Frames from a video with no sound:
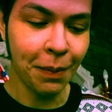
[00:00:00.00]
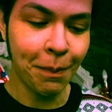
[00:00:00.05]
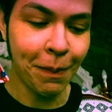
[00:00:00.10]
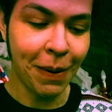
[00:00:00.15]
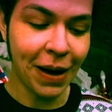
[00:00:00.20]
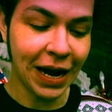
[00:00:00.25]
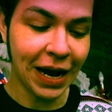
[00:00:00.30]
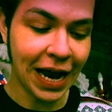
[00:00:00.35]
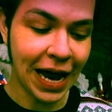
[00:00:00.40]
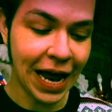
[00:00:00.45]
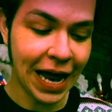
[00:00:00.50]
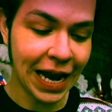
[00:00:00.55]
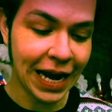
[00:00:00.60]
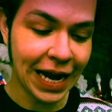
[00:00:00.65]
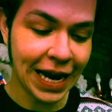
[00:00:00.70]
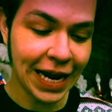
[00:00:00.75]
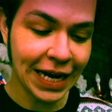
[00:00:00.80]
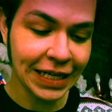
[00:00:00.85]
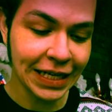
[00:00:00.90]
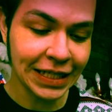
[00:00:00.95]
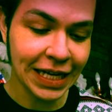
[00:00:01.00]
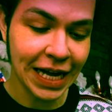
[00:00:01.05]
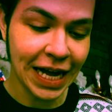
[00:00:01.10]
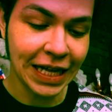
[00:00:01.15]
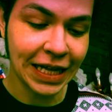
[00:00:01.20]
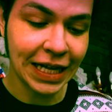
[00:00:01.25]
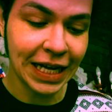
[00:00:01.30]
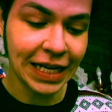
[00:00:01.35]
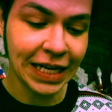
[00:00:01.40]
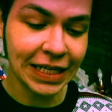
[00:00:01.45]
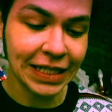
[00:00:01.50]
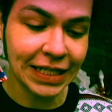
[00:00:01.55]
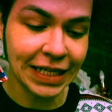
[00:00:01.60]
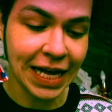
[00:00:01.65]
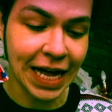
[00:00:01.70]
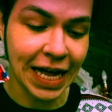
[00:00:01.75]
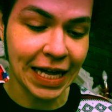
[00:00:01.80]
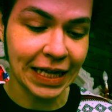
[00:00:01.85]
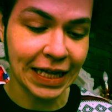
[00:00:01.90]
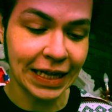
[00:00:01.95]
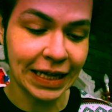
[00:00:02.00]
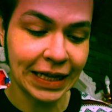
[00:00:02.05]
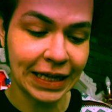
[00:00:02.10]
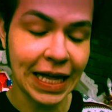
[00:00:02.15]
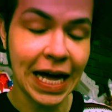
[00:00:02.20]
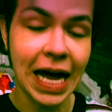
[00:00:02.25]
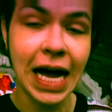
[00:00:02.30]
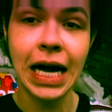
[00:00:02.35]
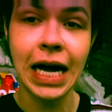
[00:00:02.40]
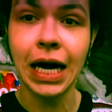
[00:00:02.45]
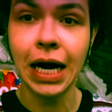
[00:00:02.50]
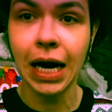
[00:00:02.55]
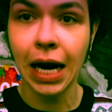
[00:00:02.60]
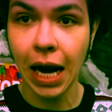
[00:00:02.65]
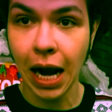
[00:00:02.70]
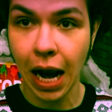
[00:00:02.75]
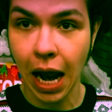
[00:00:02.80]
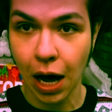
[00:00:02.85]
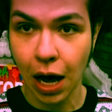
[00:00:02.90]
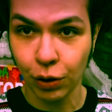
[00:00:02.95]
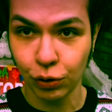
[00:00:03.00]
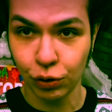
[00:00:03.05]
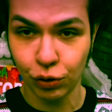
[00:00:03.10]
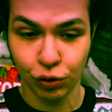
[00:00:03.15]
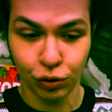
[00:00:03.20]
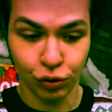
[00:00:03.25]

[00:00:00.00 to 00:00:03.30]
Para Alex de Santa Claus.